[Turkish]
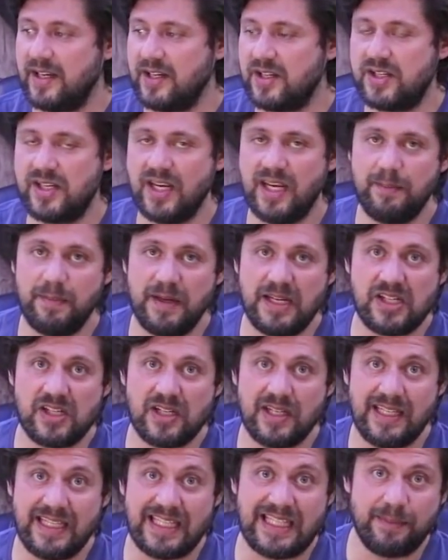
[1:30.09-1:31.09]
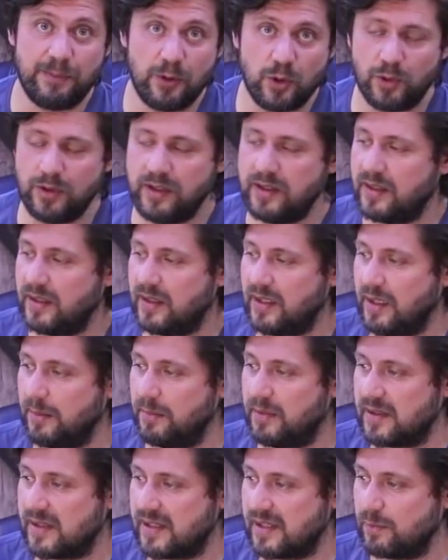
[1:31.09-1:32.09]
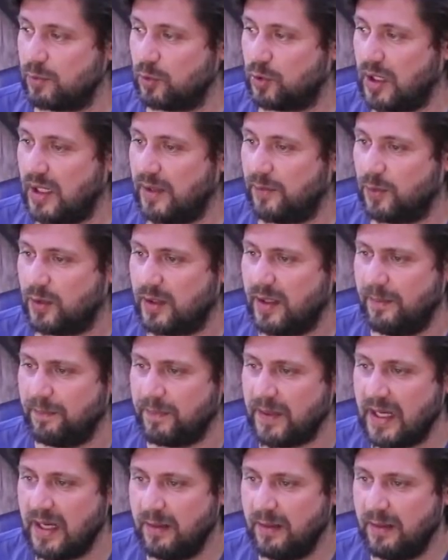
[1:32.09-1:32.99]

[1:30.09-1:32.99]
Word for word: J5 2017 diyebilirsiniz bu telefona.